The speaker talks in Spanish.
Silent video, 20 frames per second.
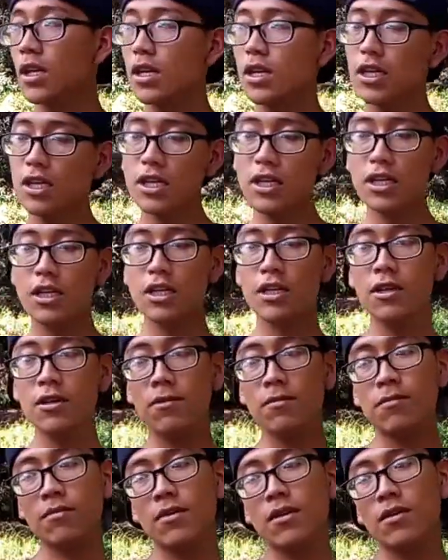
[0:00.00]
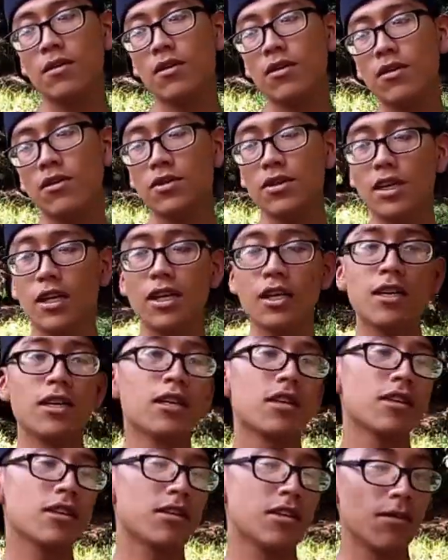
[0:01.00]
Y no sé,
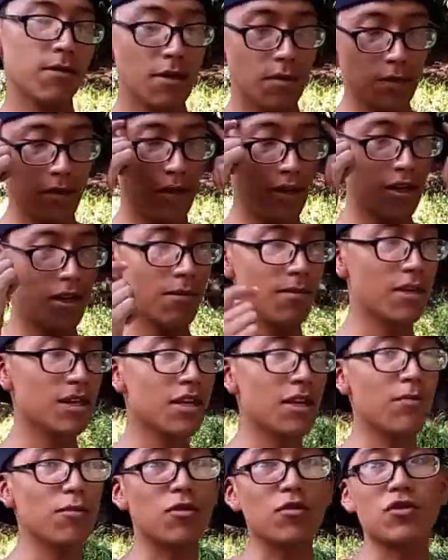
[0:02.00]
se me vino a la mente producir